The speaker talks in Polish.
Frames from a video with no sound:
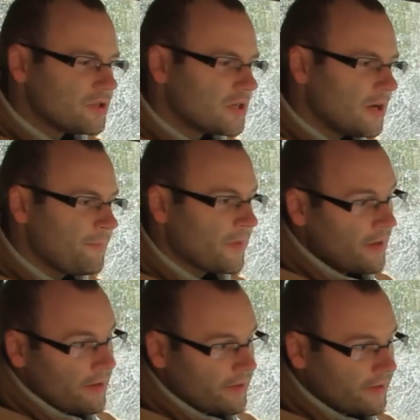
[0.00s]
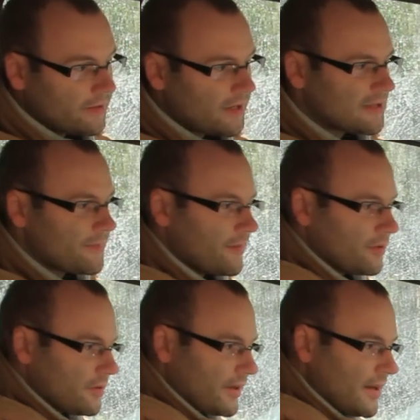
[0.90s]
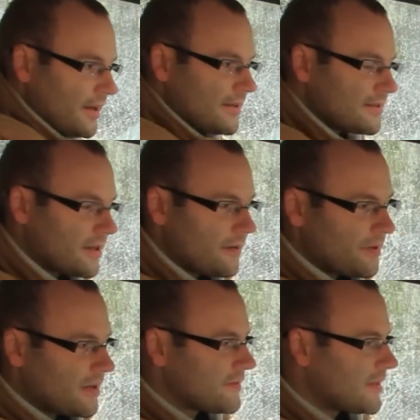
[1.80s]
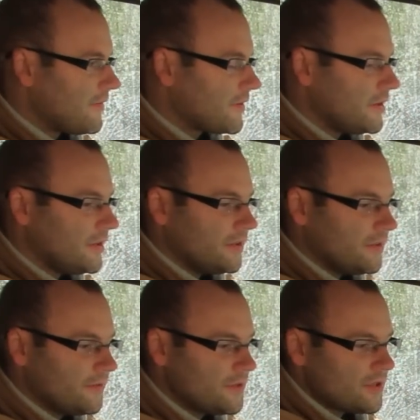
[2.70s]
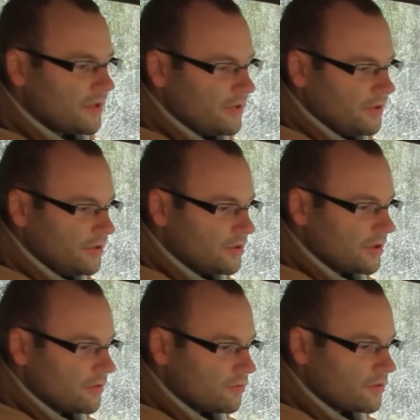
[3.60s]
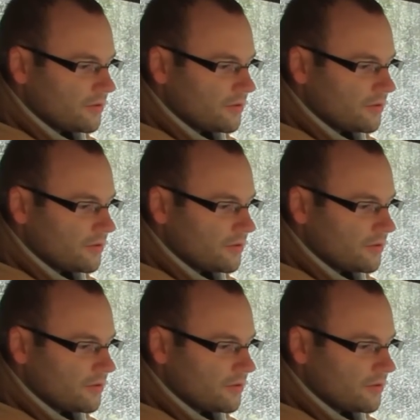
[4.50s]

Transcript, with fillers: się. E, teraz mamy tutaj srebrne wstawki wyżej i niżej tuż